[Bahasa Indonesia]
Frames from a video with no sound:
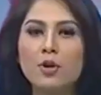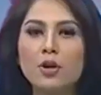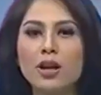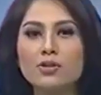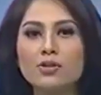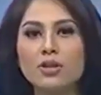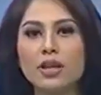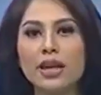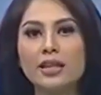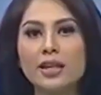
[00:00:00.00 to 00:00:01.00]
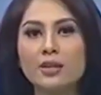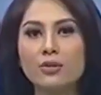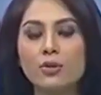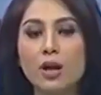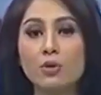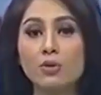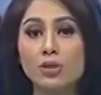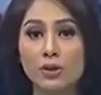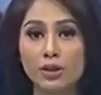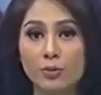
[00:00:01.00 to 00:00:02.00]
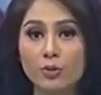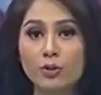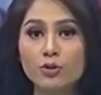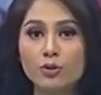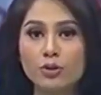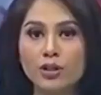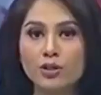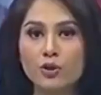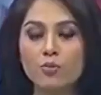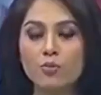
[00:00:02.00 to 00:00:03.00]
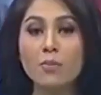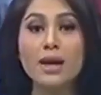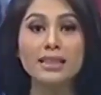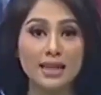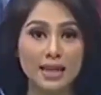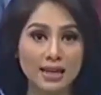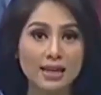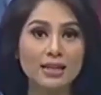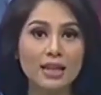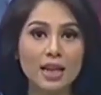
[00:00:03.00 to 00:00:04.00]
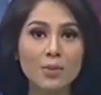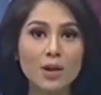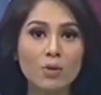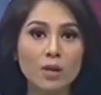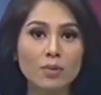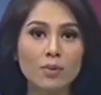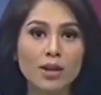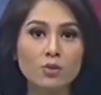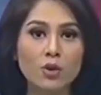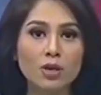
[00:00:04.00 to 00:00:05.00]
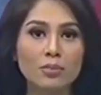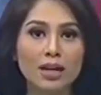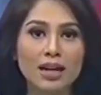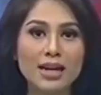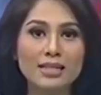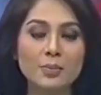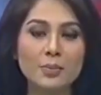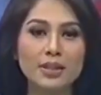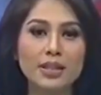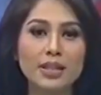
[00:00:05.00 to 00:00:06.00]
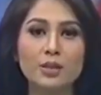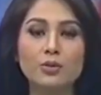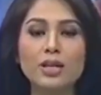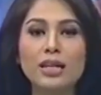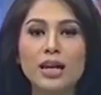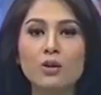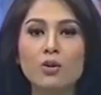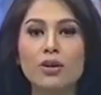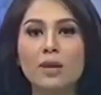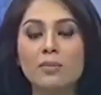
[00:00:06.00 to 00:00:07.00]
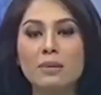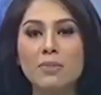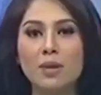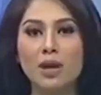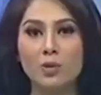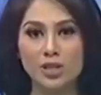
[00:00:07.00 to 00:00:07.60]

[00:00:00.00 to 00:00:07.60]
Terlapor kasus sengketa di Tulung Agung, Jawa Timur, Sutrisno membantah telah melakukan pemalsuan berkas seperti ditudingkan Kodam 5